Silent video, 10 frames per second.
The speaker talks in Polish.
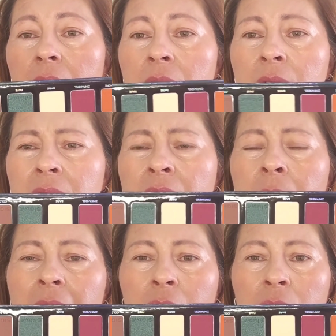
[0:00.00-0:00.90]
y,
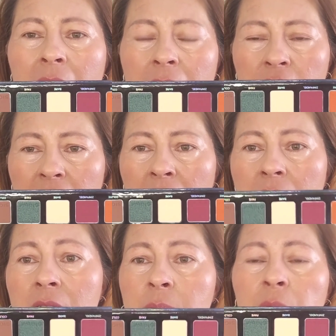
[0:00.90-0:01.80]
nie ma tutaj jakiejś
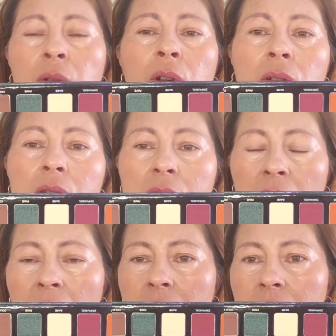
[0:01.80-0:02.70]
takiej
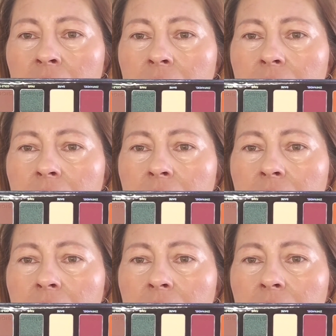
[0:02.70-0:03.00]
inspirującej